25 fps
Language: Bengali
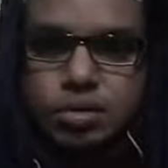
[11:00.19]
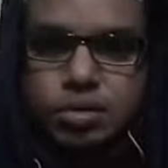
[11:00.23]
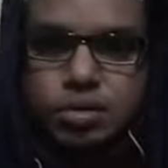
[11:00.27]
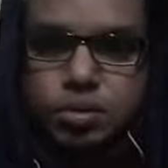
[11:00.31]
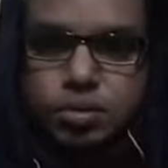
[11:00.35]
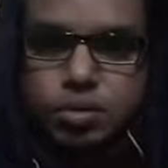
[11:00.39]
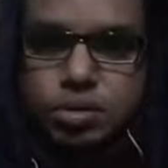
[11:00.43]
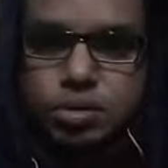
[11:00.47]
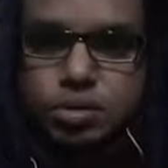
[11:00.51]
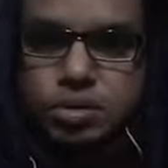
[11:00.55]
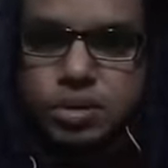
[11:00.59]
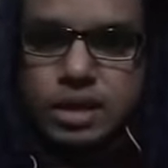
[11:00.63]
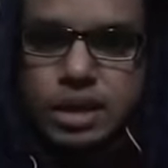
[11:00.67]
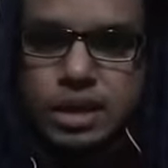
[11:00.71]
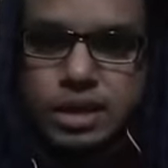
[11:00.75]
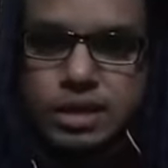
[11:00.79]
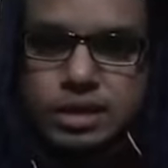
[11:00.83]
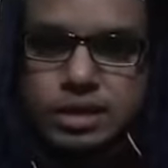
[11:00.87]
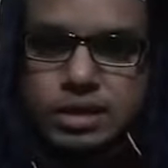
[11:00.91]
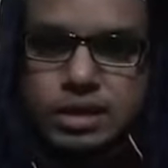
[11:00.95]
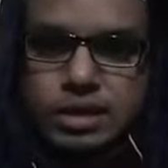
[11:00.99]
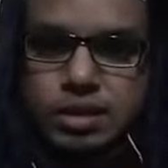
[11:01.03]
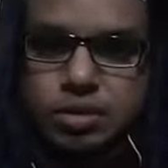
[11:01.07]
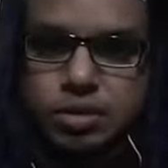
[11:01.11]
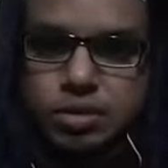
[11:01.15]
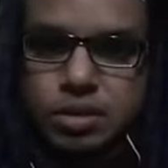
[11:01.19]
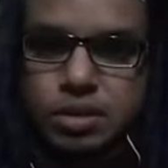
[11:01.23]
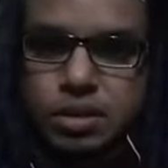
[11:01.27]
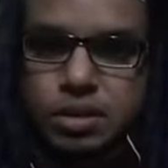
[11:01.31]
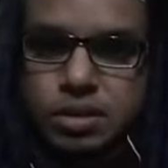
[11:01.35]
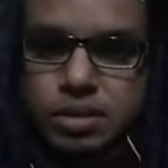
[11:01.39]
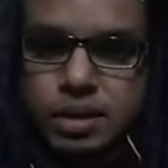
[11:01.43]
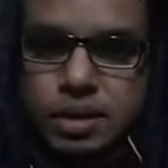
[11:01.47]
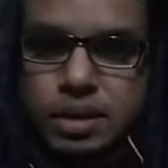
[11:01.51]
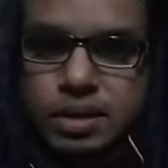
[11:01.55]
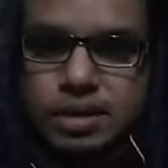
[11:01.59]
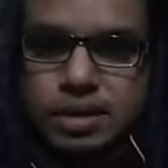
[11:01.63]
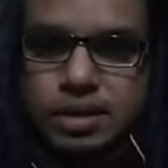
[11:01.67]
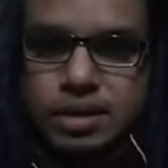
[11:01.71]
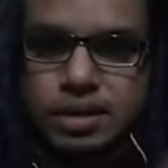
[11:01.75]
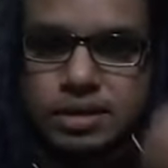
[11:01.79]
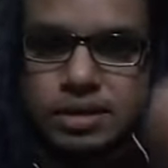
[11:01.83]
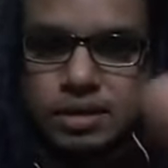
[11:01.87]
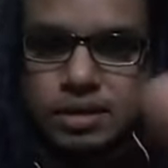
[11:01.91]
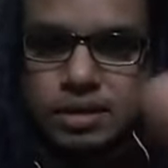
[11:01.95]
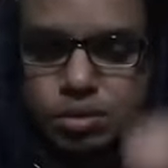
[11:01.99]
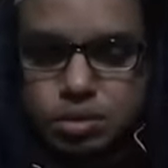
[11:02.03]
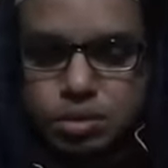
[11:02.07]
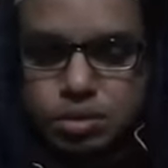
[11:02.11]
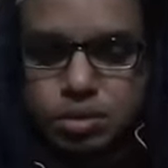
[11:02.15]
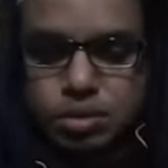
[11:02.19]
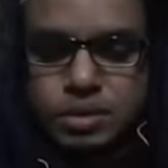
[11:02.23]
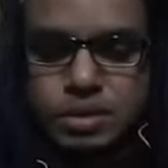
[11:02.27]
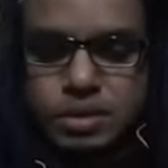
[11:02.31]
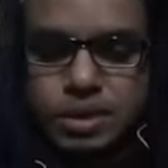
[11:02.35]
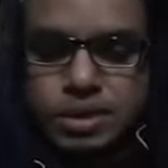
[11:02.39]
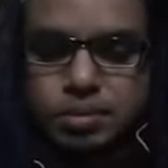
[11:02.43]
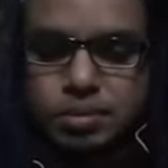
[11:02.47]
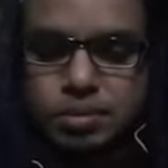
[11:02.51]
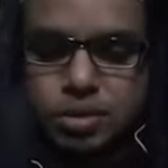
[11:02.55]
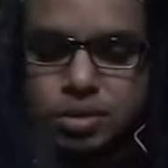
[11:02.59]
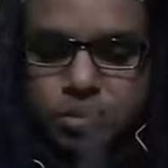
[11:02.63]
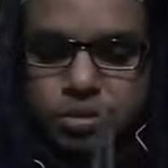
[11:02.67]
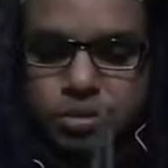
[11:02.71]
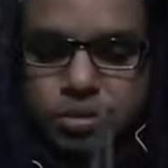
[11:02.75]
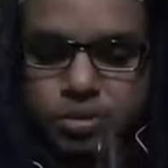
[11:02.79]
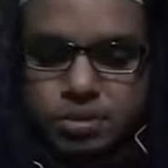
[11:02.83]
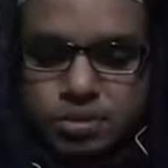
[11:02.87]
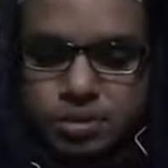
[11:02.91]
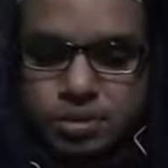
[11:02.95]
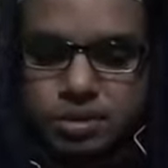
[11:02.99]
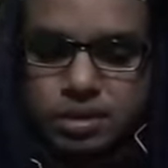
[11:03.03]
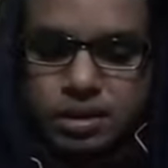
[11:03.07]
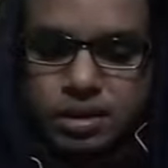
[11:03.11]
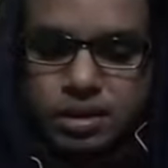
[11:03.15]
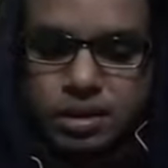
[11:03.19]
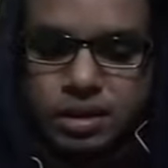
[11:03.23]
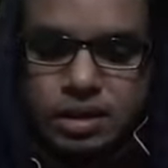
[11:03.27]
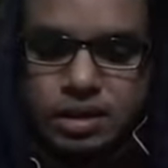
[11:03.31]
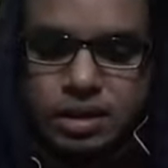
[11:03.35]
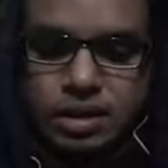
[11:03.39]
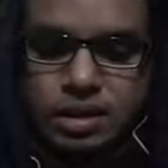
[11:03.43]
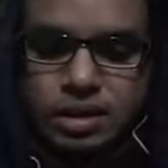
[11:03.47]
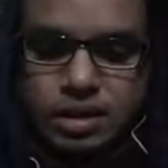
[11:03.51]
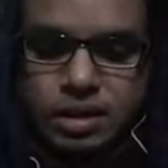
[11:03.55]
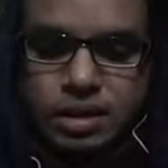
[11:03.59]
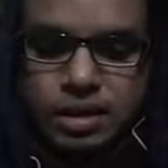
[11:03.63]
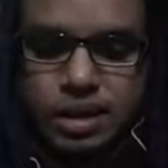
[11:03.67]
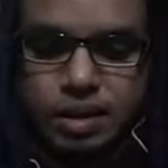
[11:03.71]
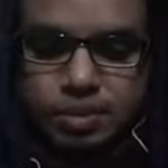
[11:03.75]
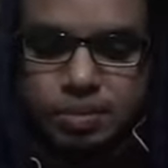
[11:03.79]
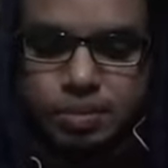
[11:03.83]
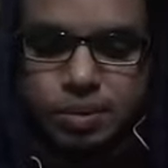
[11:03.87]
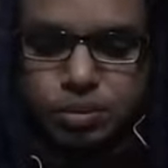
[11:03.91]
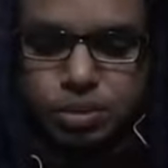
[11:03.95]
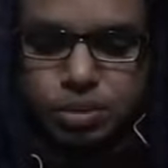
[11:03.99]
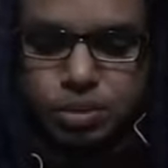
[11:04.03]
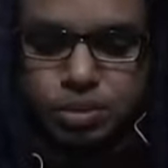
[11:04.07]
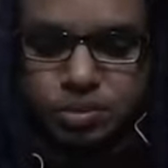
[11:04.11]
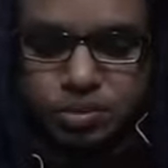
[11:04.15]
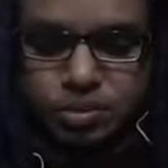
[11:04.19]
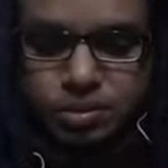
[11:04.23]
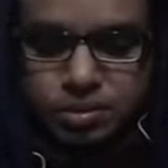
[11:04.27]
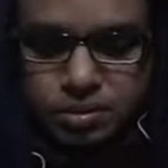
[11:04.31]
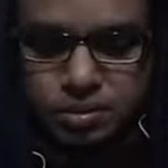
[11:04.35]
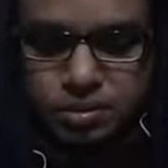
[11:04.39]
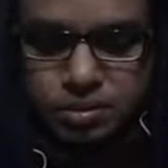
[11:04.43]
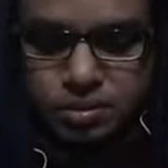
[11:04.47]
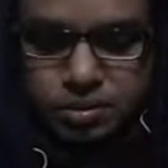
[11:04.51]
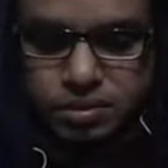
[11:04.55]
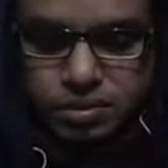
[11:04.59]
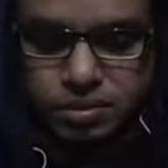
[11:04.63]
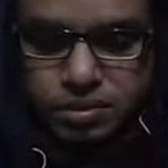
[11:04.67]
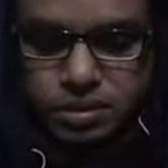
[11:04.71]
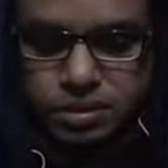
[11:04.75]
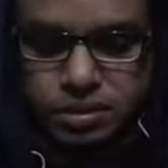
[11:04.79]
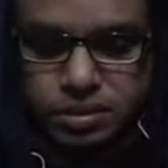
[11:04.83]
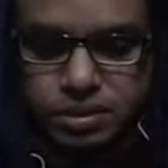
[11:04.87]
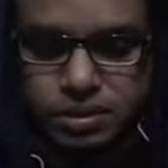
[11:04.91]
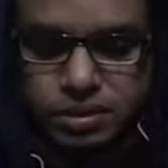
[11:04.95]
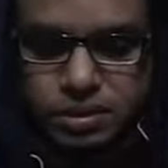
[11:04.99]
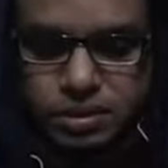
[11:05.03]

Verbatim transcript: কোনো প্রশ্ন থাকলে সেটাও করতে পারেন ঠিক আছে কোনো সমস্যা নেই বলুন হ্যাঁ আপনি বলুন জি